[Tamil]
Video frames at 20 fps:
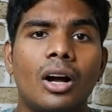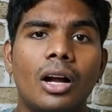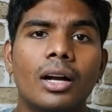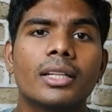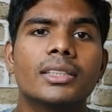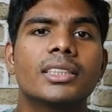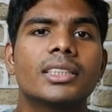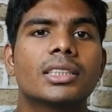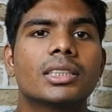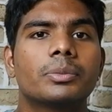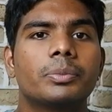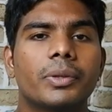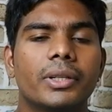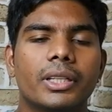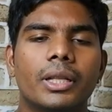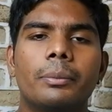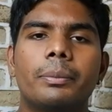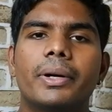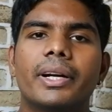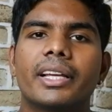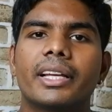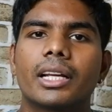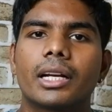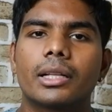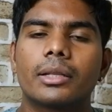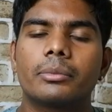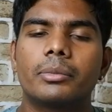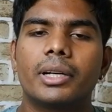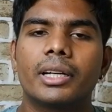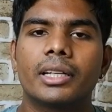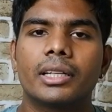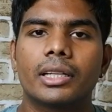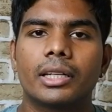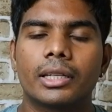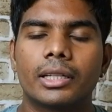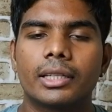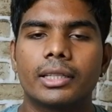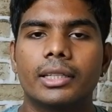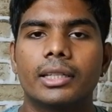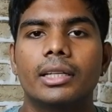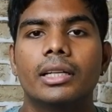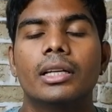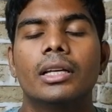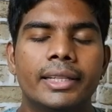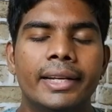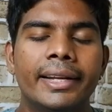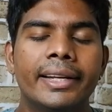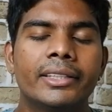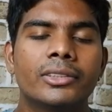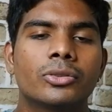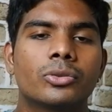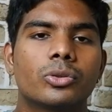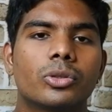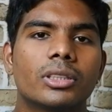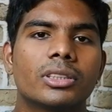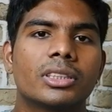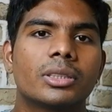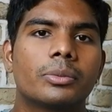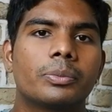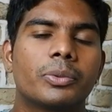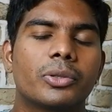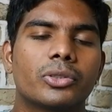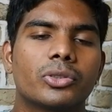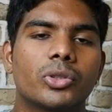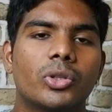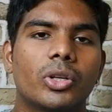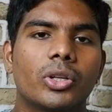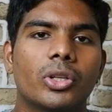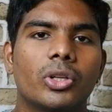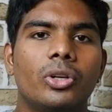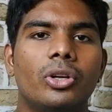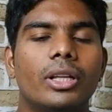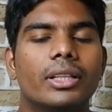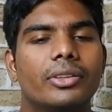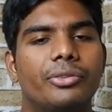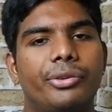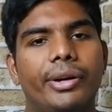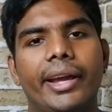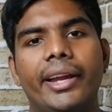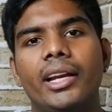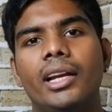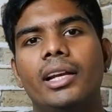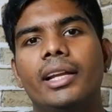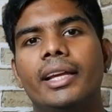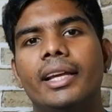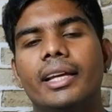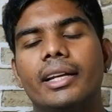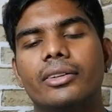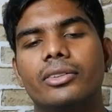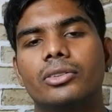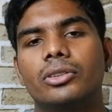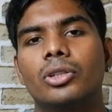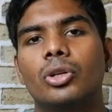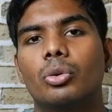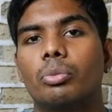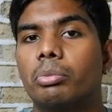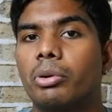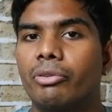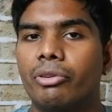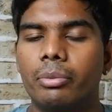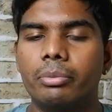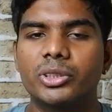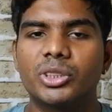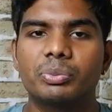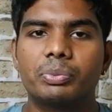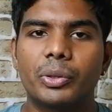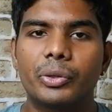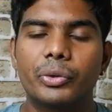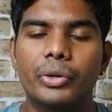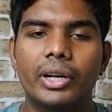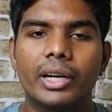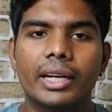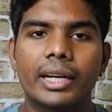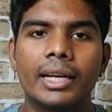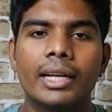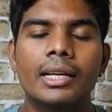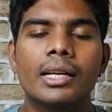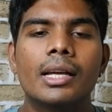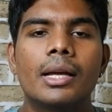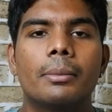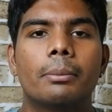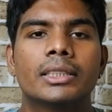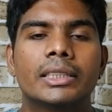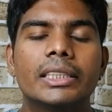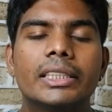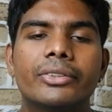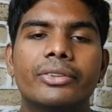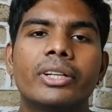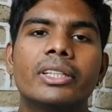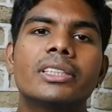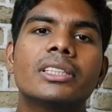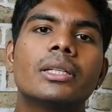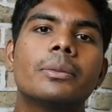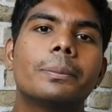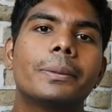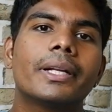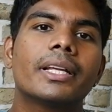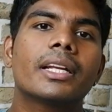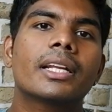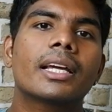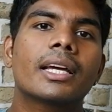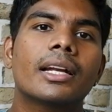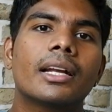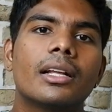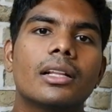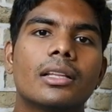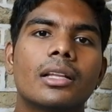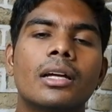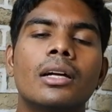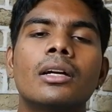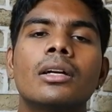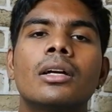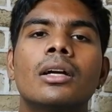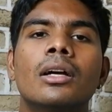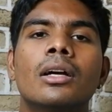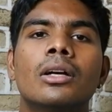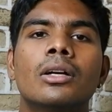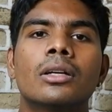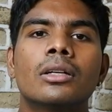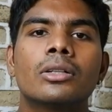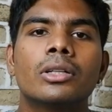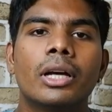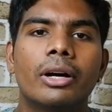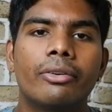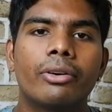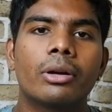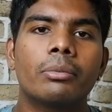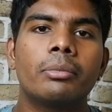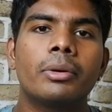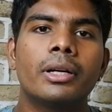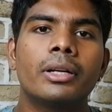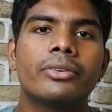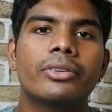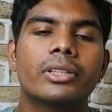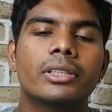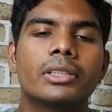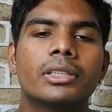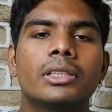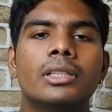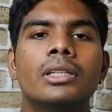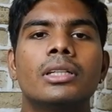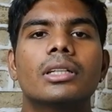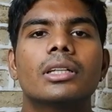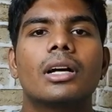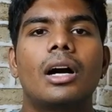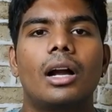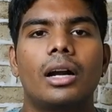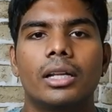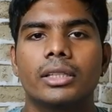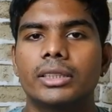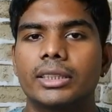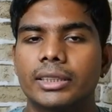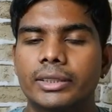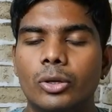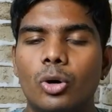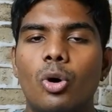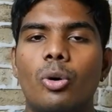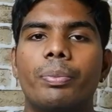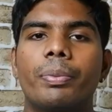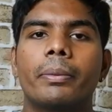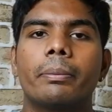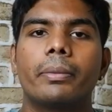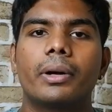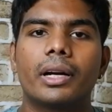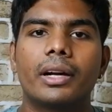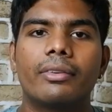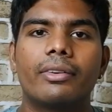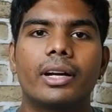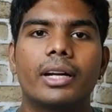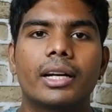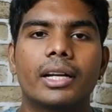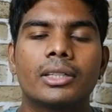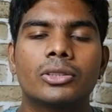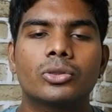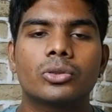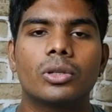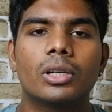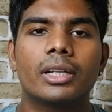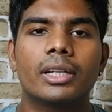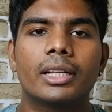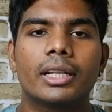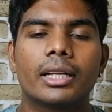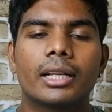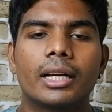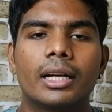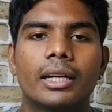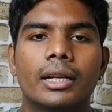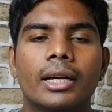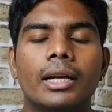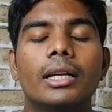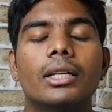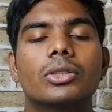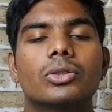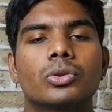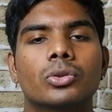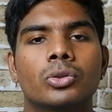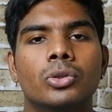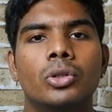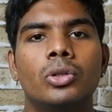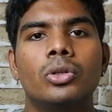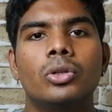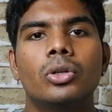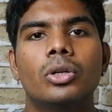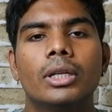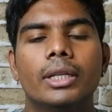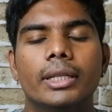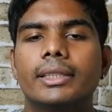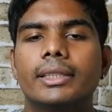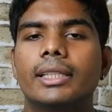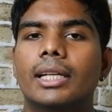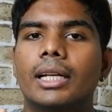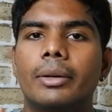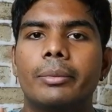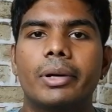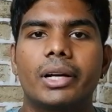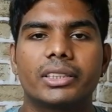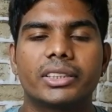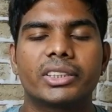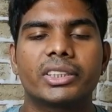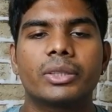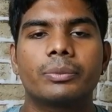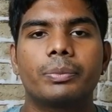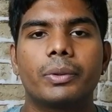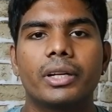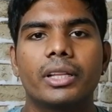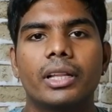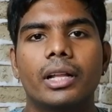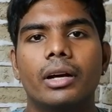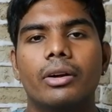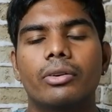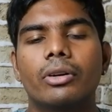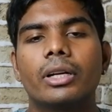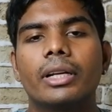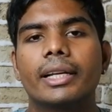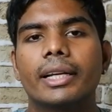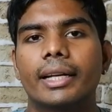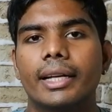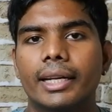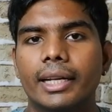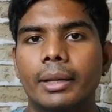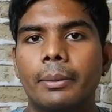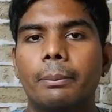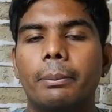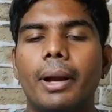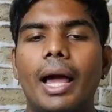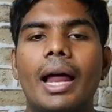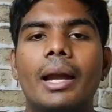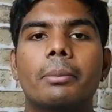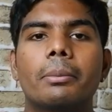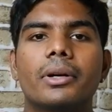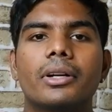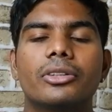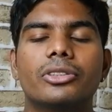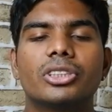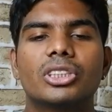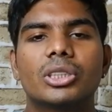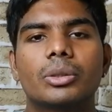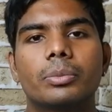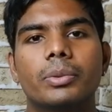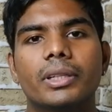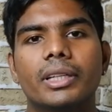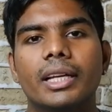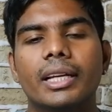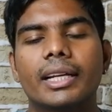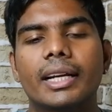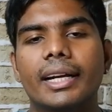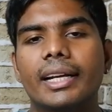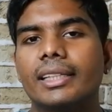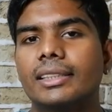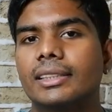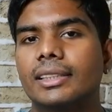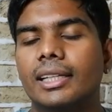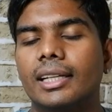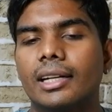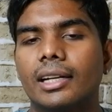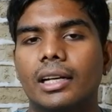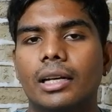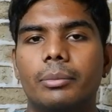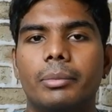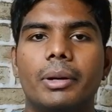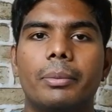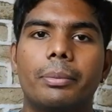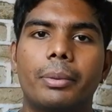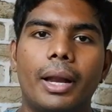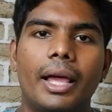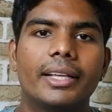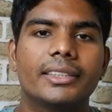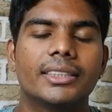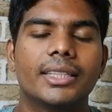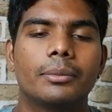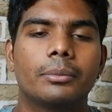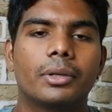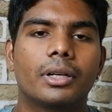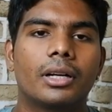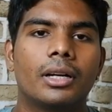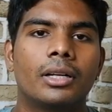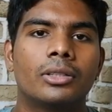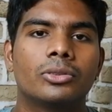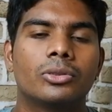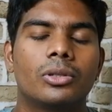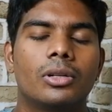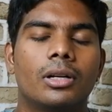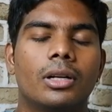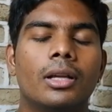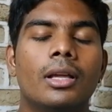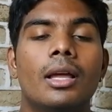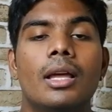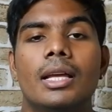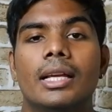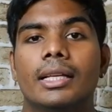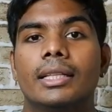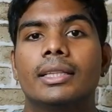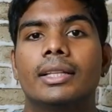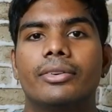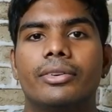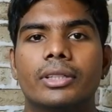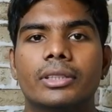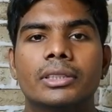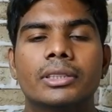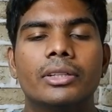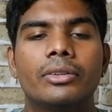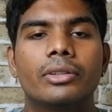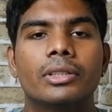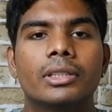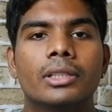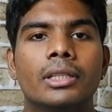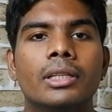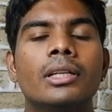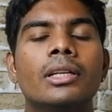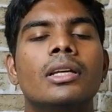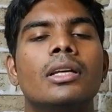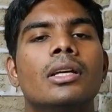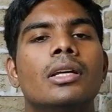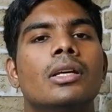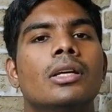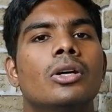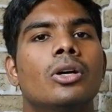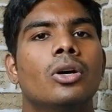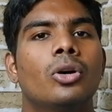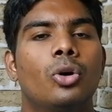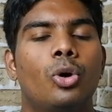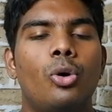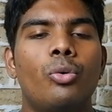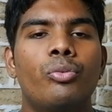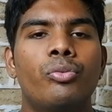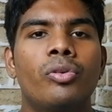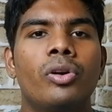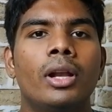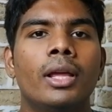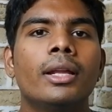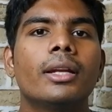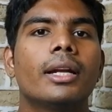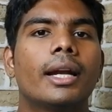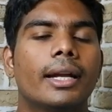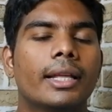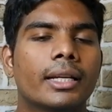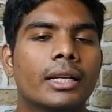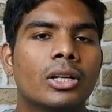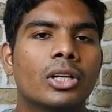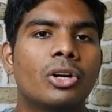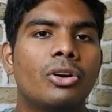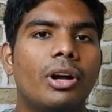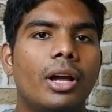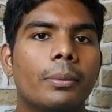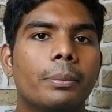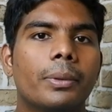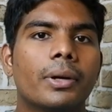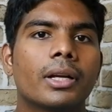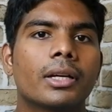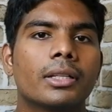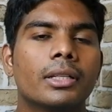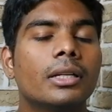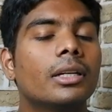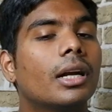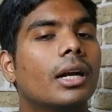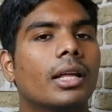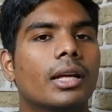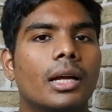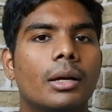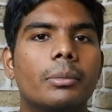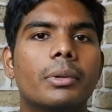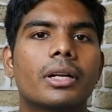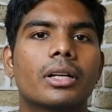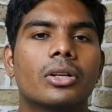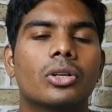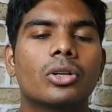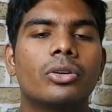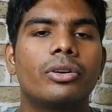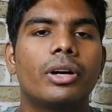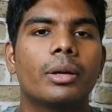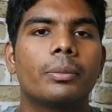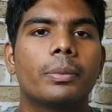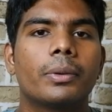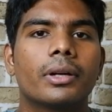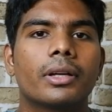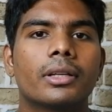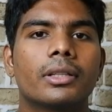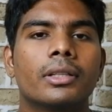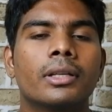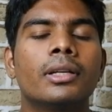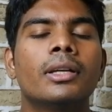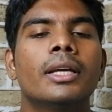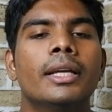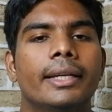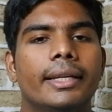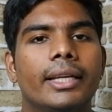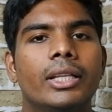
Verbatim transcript: காலேஜஸ்க்கு போய் தான் படிக்கிறது மாதிரி இருக்குது இன்ஜினியரிங் ஸ்டூடெண்ட்ஸை பொறுத்த வரைக்கும் அந்த ஃபைனல் இயரை வந்து ரொம்பவே மிஸ் பண்ணுவாங்க சுச்சுவேஷன் இப்படி இருக்கனால தான் கவர்மெண்ட் வந்து காலேஜஸை ஓப்பன் பண்ண வேண்டாம்னு சொல்லிட்டு இருக்காங்க ஸோ இதை நம்ம அக்செப்ட் பண்ணி தான் ஆகணும் நீங்கள் நிறைய பிளான் பண்ணி வச்சுருப்பீங்க கடைசி இயரில் நம்ம எப்படிலாம் என்ஜாய் பண்ணலான்னு சொல்லிட்டு இந்த வருஷம் வந்து ஹோப்ஃபுல்லி நடக்கவும் வாய்ப்பு இருக்குது நடக்காமல் இருக்கவும் வாய்ப்பு இருக்குது